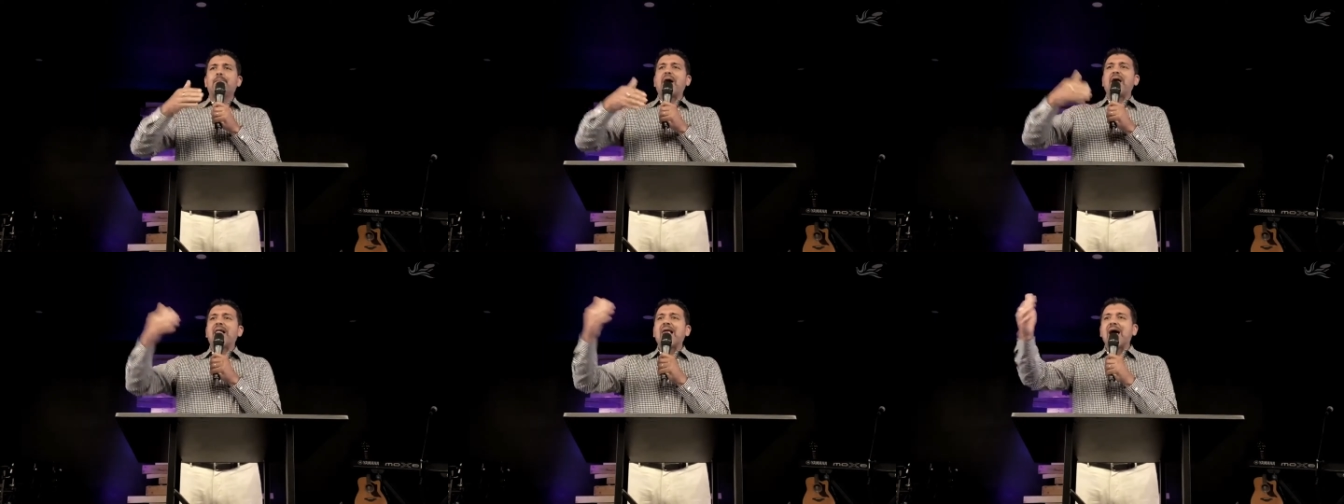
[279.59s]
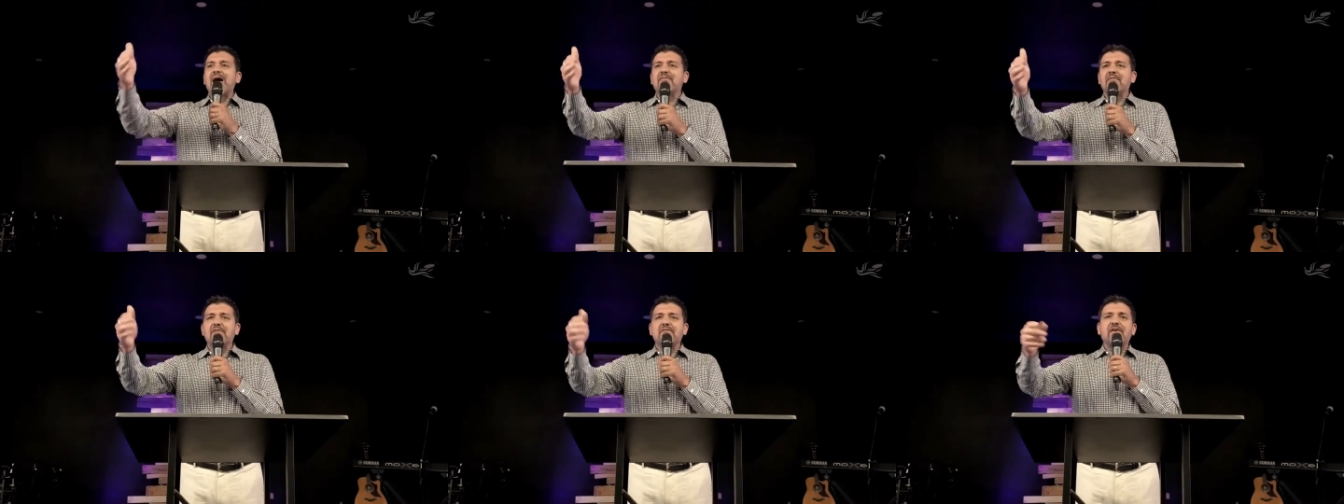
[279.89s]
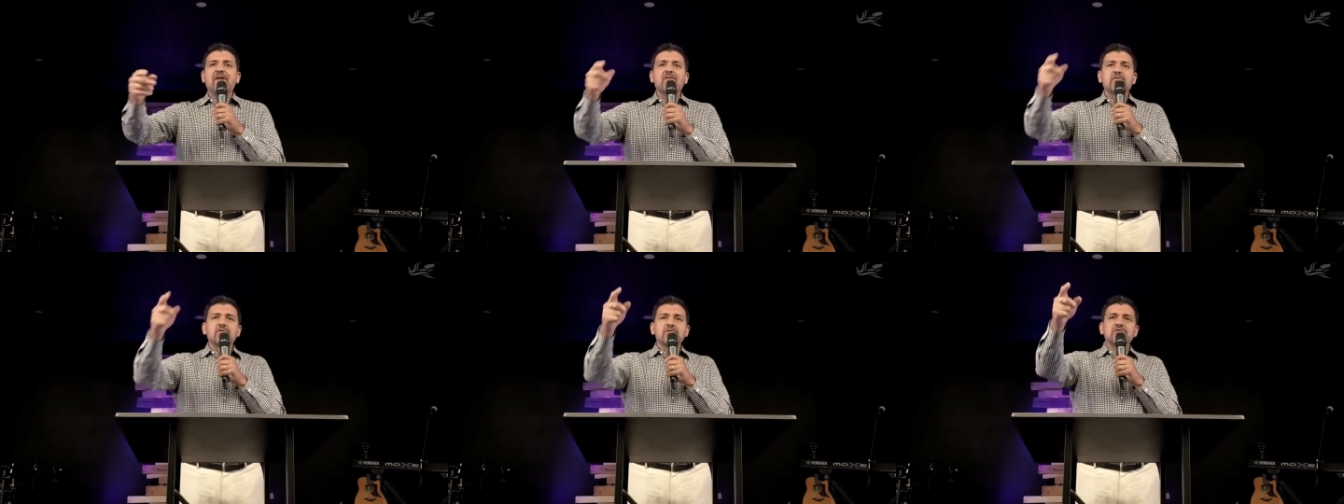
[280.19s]

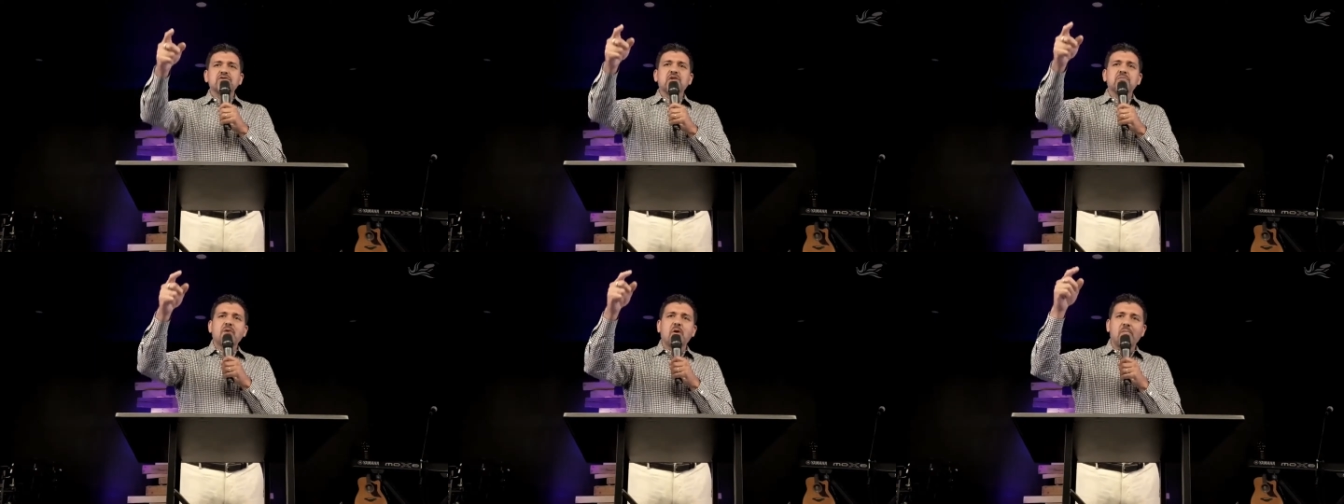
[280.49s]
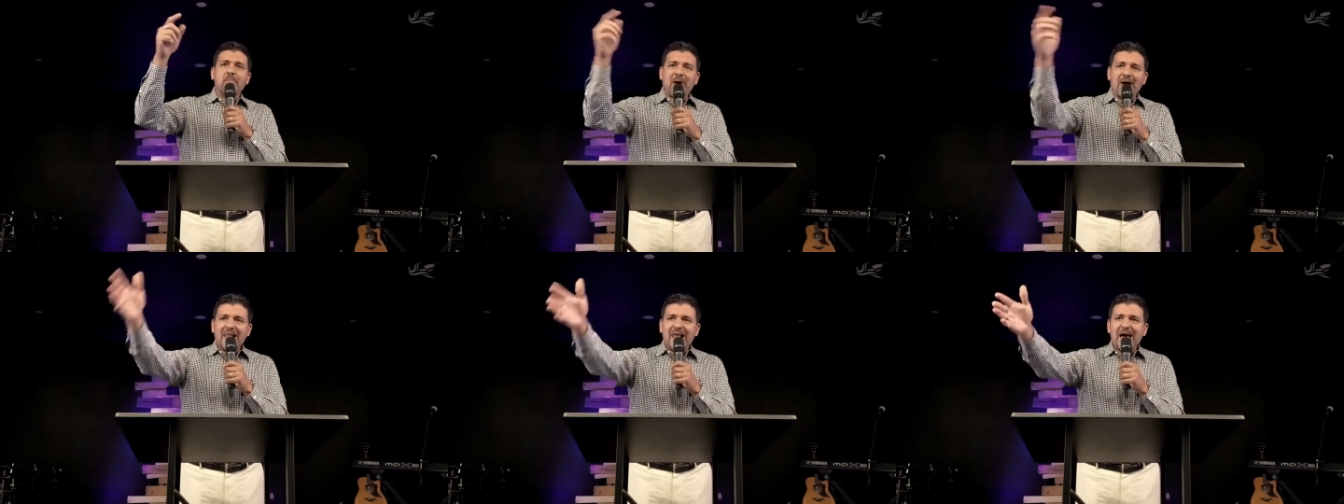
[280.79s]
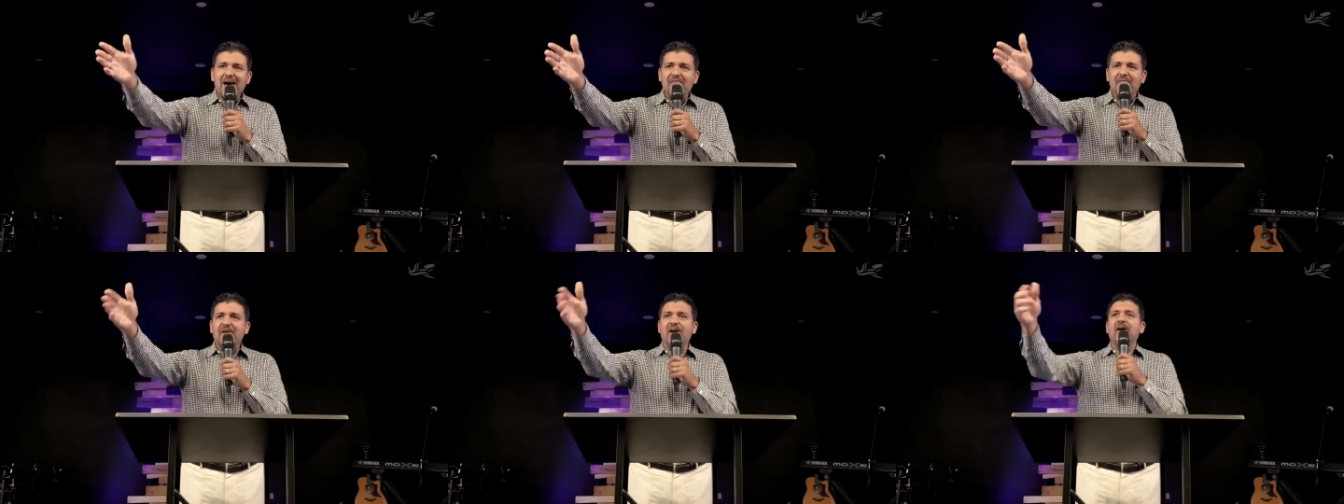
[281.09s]
palavra. Fala com o seu irmão:
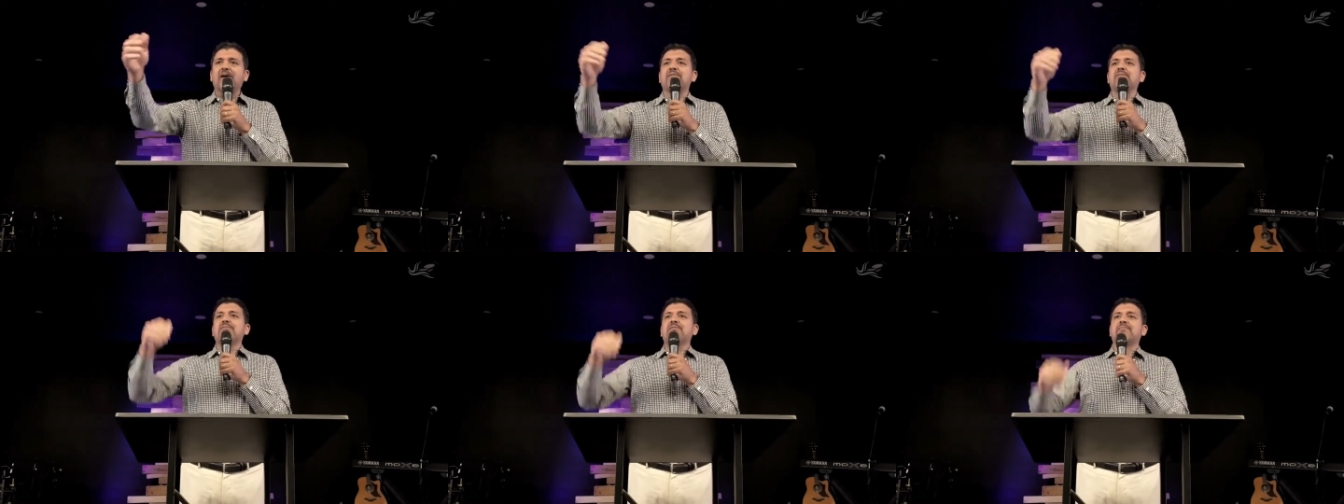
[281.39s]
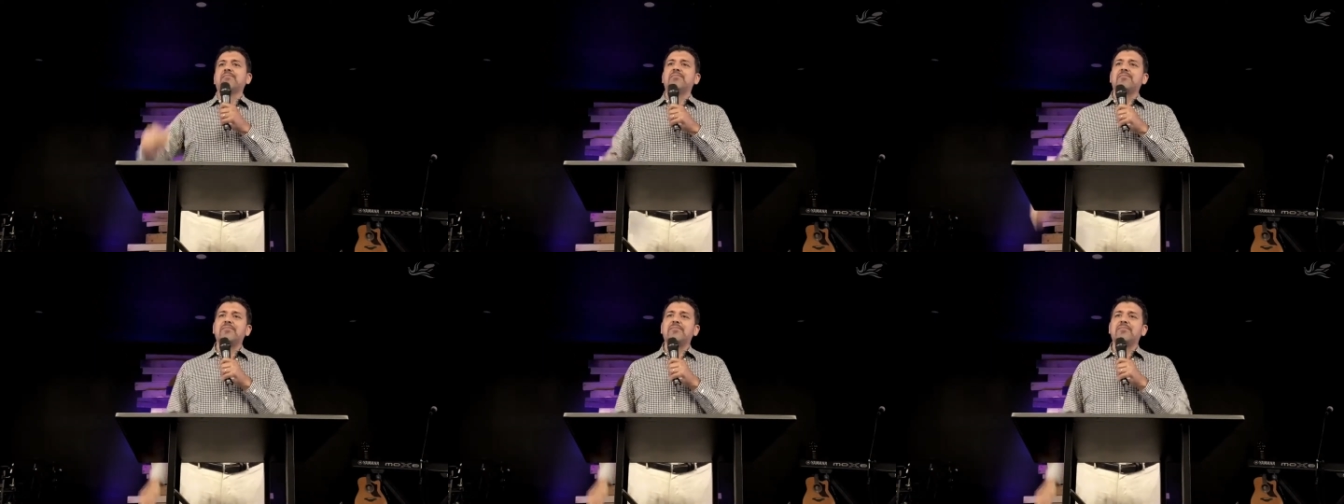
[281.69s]
palavra.